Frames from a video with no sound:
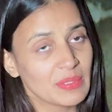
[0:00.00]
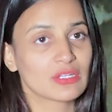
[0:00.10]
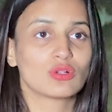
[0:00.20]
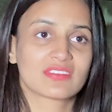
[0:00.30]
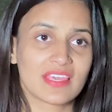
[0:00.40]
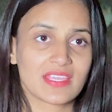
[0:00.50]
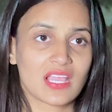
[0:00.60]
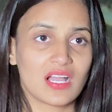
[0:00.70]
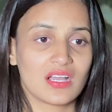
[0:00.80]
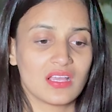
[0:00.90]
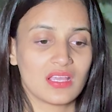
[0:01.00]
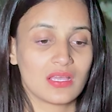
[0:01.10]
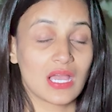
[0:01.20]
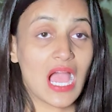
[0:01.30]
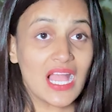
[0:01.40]
बिल्कुल सही कहा
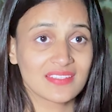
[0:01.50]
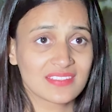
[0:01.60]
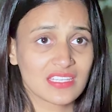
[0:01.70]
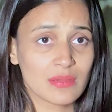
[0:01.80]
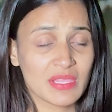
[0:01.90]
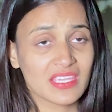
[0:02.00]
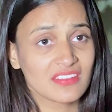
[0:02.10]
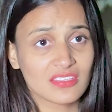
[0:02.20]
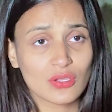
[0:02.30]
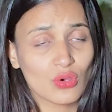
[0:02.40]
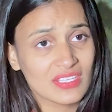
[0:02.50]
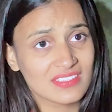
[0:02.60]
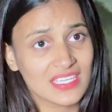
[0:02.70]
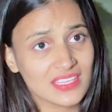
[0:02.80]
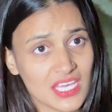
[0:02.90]
आज से ना मैं किसी को किसी
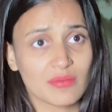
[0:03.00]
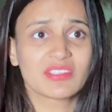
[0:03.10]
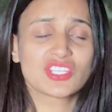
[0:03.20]
के धर्म से